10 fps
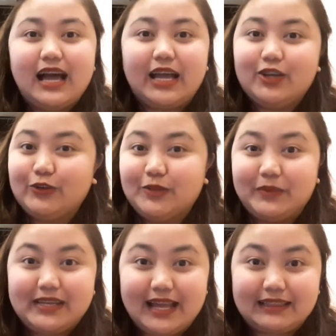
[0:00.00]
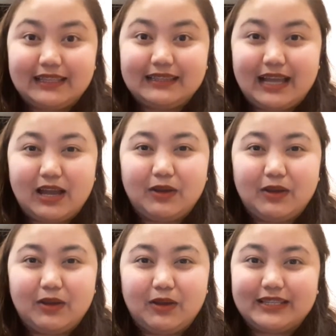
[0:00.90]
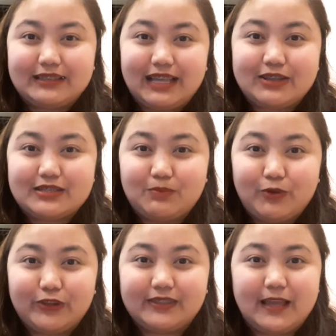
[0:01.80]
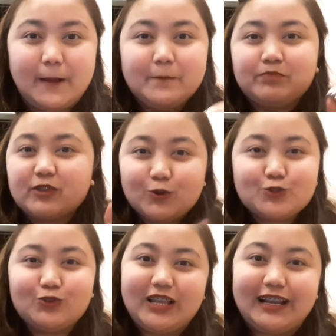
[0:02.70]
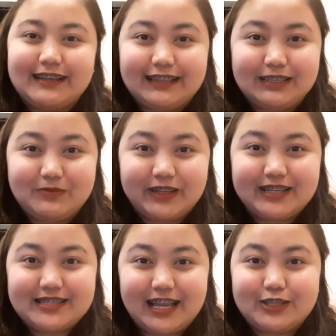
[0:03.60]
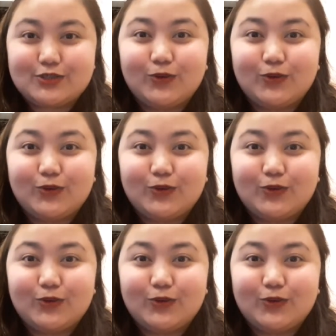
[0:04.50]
Ayaw naman natin na dumating tayo sa point na gusto na lang nating mag-resign.